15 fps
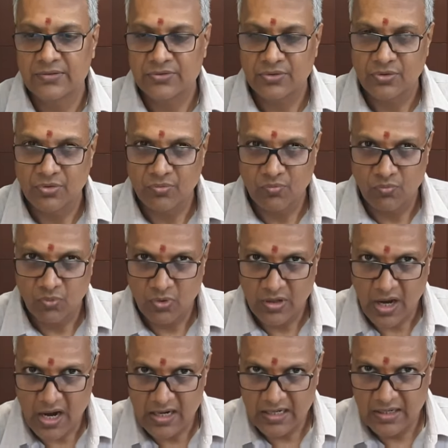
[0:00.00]
ஸோ
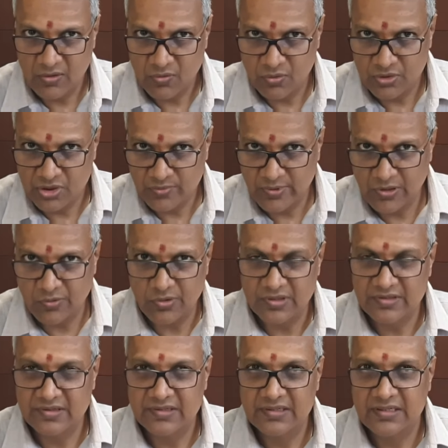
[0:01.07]
காலையில் கொஞ்சமாக
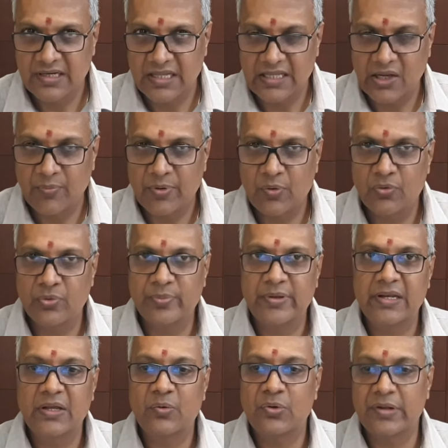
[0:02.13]
குறைஞ்சிட்டு அதுக்கப்புறம் ஒரு
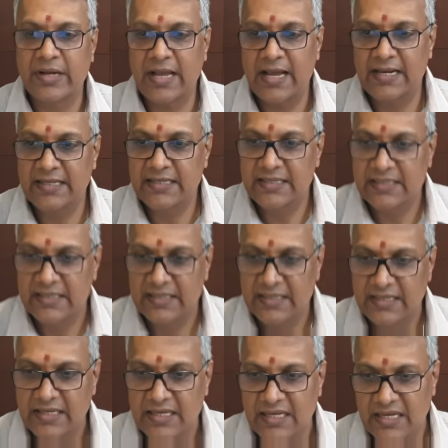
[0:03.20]
பெரிய ஒரு ரேலி
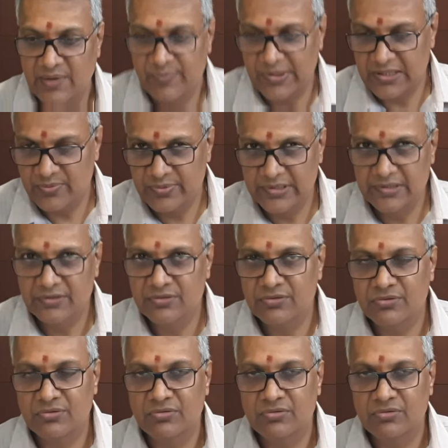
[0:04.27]
மறுபடியும்